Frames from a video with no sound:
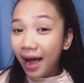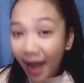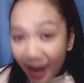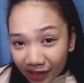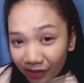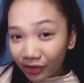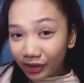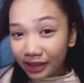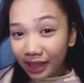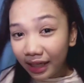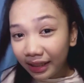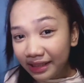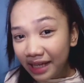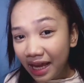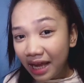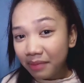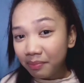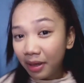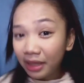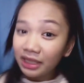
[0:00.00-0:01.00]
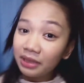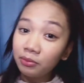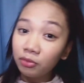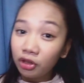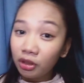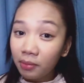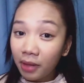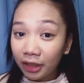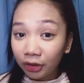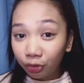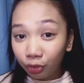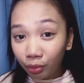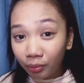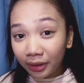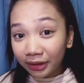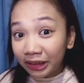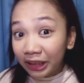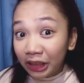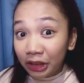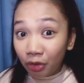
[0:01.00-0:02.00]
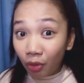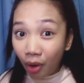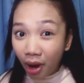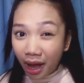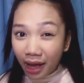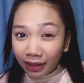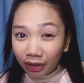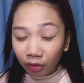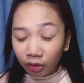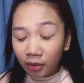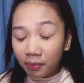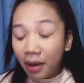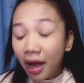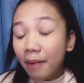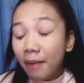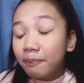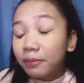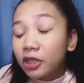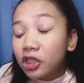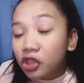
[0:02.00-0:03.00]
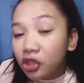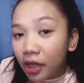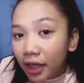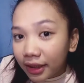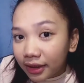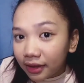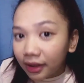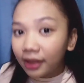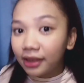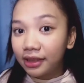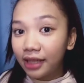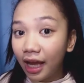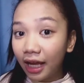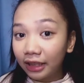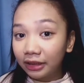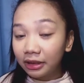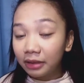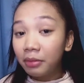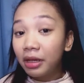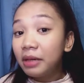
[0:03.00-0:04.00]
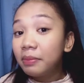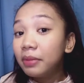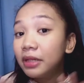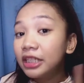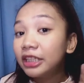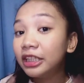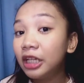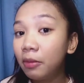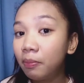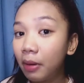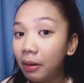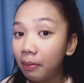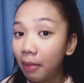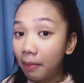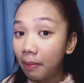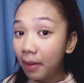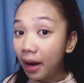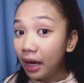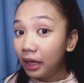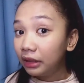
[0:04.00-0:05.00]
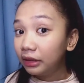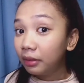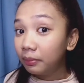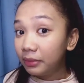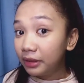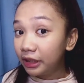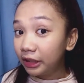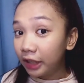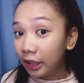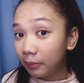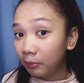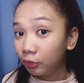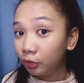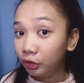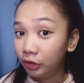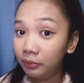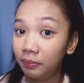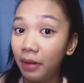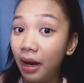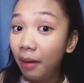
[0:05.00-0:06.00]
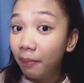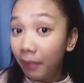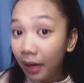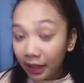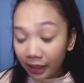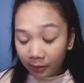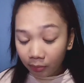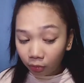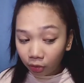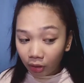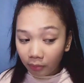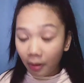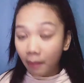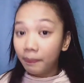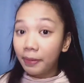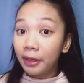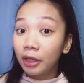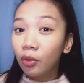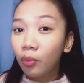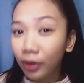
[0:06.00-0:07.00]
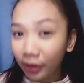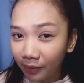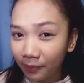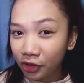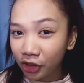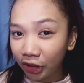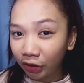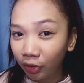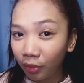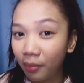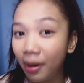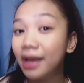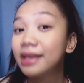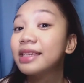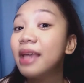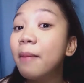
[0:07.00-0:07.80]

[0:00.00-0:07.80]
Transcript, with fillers: ayos lang yan. Mali mo naman, dumating yung araw na ma ma-appreciate ka niya at maibalik niya yung pagmamahal na binigay mo, di ba? Mali mo naman, pero huwag ka masyadong umasa,